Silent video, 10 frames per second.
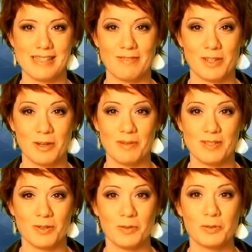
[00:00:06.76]
Herzlich
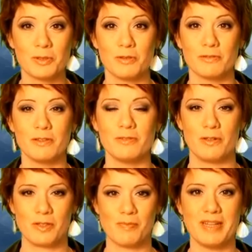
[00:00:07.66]
willkommen zur News-Show von
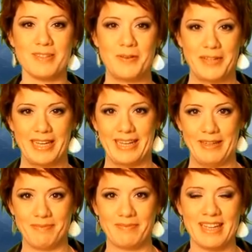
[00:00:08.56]
Volksblatt
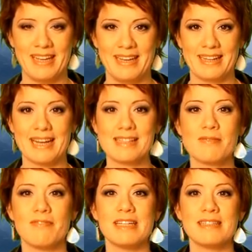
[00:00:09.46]
Online. Gleich
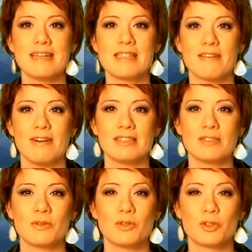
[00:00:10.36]
zum Wetter. Es
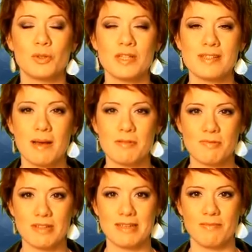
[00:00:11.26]
erwartet uns schönes
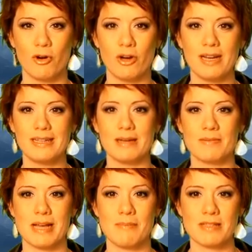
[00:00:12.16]
Herbstwetter am Wochenende,
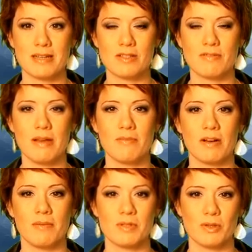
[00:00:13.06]
am Samstag sowie
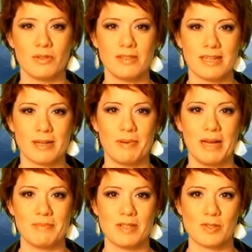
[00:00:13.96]
am Sonntag
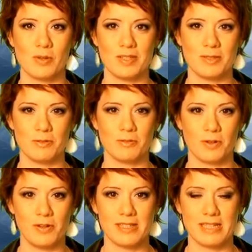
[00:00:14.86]
bleibt es sonnig und
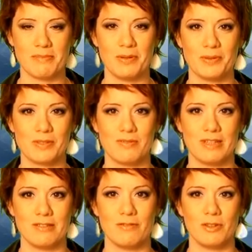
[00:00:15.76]
freundlich bei
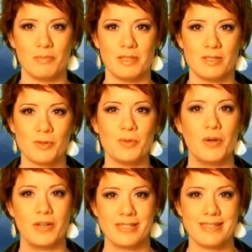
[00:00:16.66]
Höchstwerten von bis zu
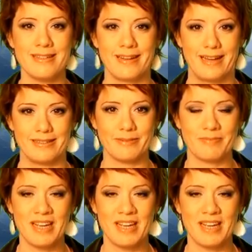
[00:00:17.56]
19 Grad.